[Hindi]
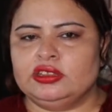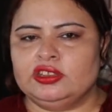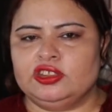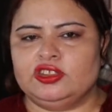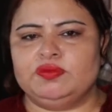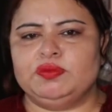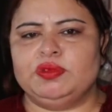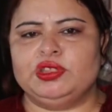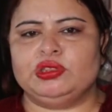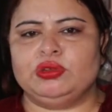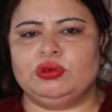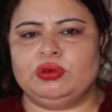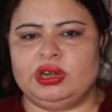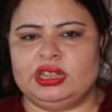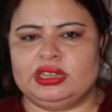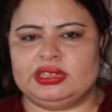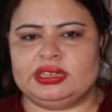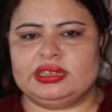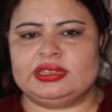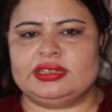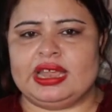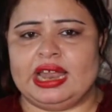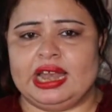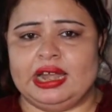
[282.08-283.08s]
जिसमें थोड़े
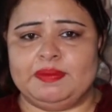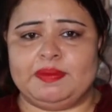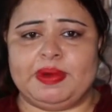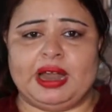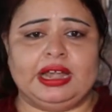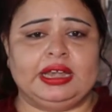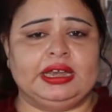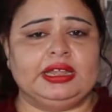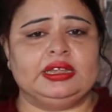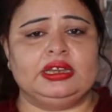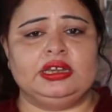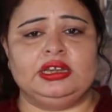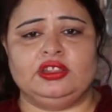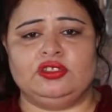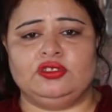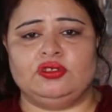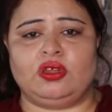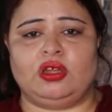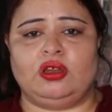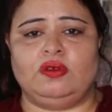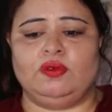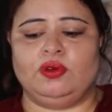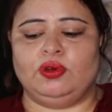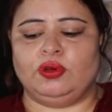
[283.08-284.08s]
से सैंड पार्टिकल
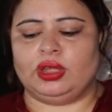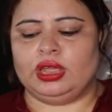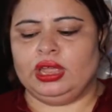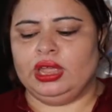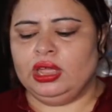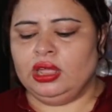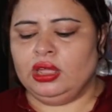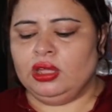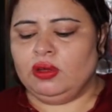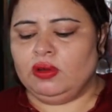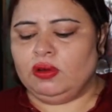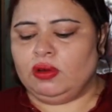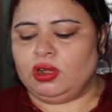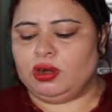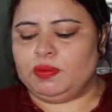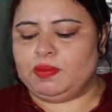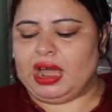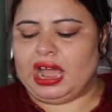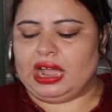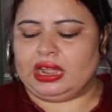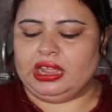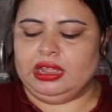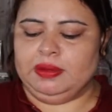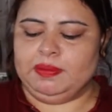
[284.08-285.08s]
डिजॉल्व होंगे और
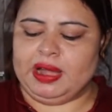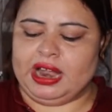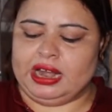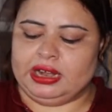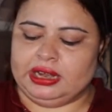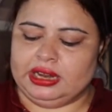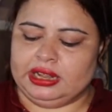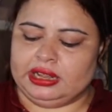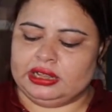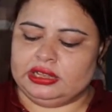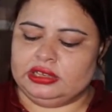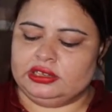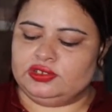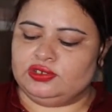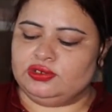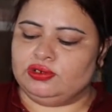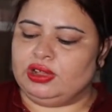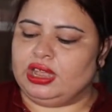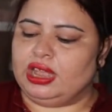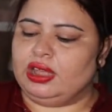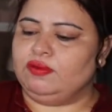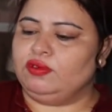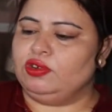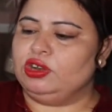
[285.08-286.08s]
बाकी पार्टिकल्स
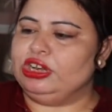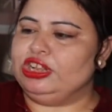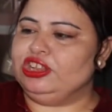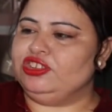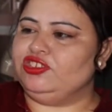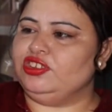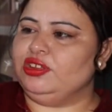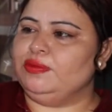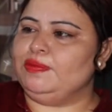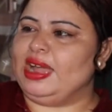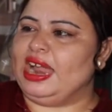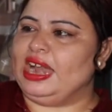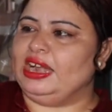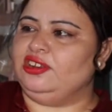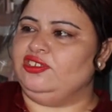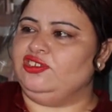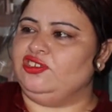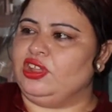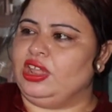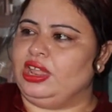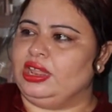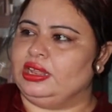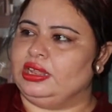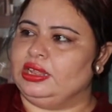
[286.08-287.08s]
जो हैं वो नीचे
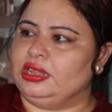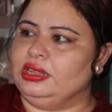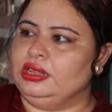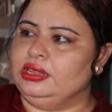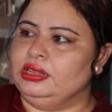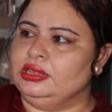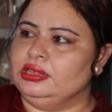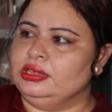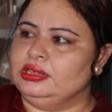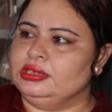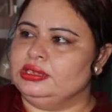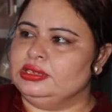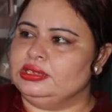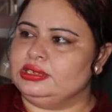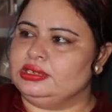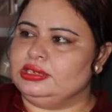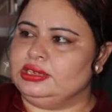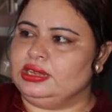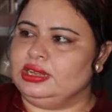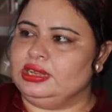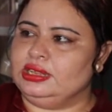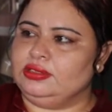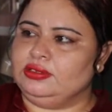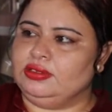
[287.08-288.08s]
बैठ जाएंगे
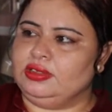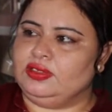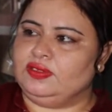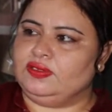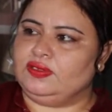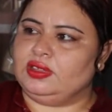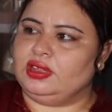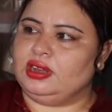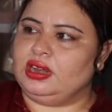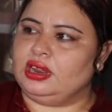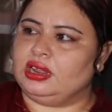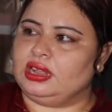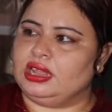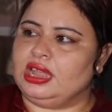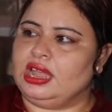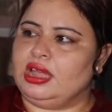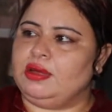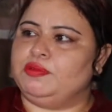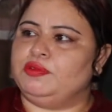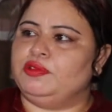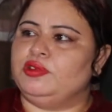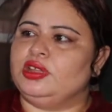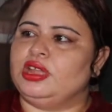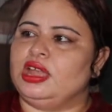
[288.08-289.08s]
ठीक है तो इस तरह की
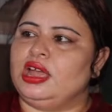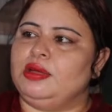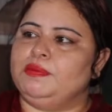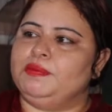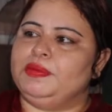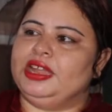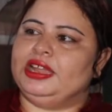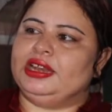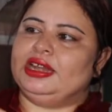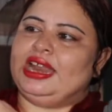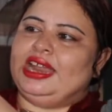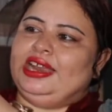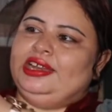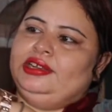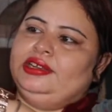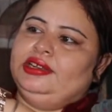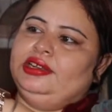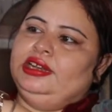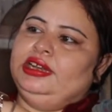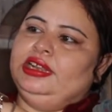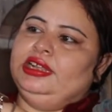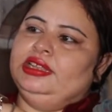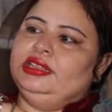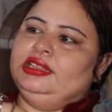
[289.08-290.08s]
आपको यहाँ पे एक
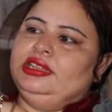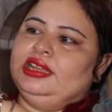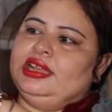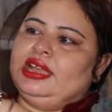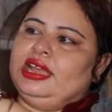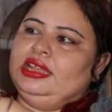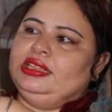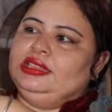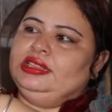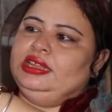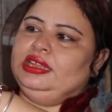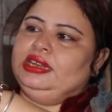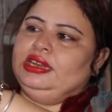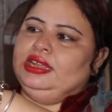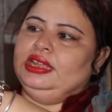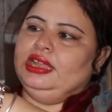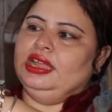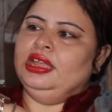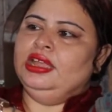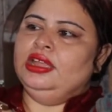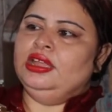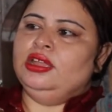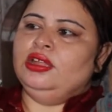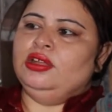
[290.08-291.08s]
लाइटर लेयर दिखाई दे रही
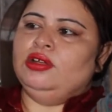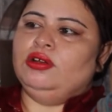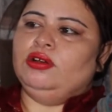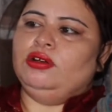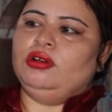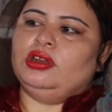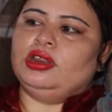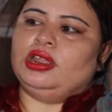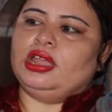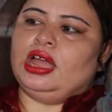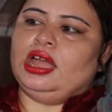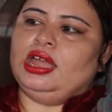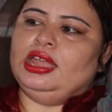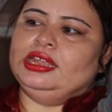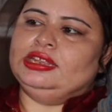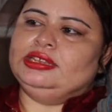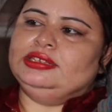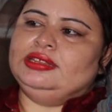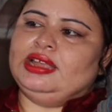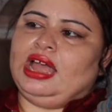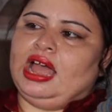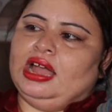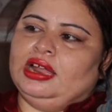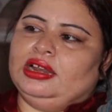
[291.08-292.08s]
है और यहाँ
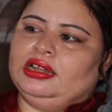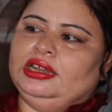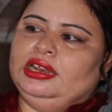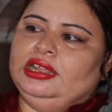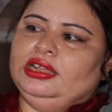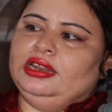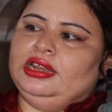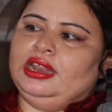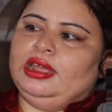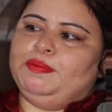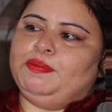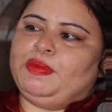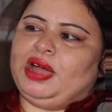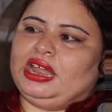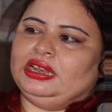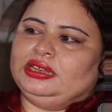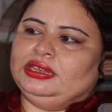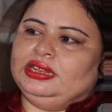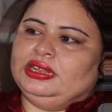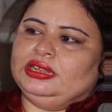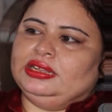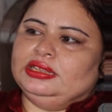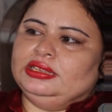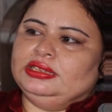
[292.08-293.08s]
एक डार्क लेयर है
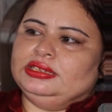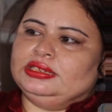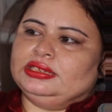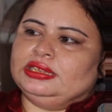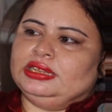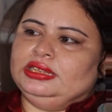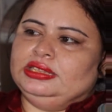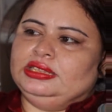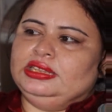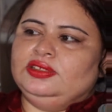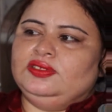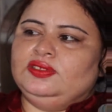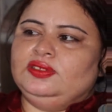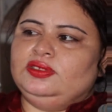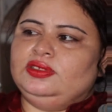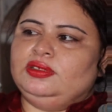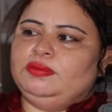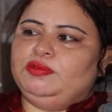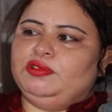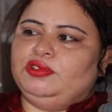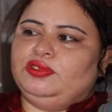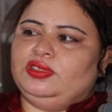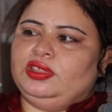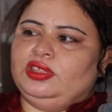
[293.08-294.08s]
पार्टिकल्स की दिस
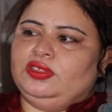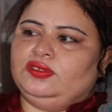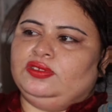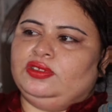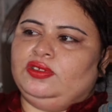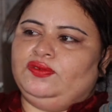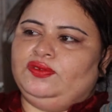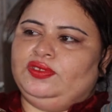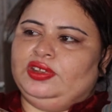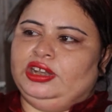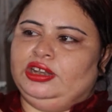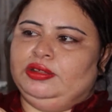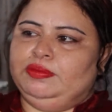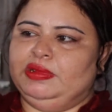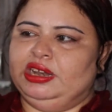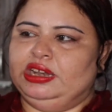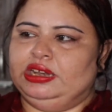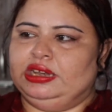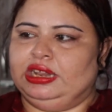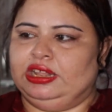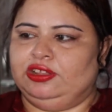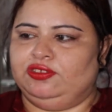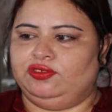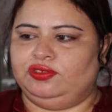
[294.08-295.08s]
इज़ द प्रोसेस ऑफ
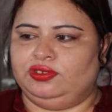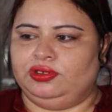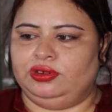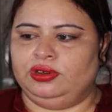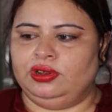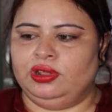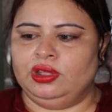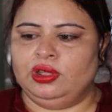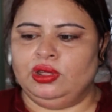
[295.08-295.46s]
सेडिमेंटेशन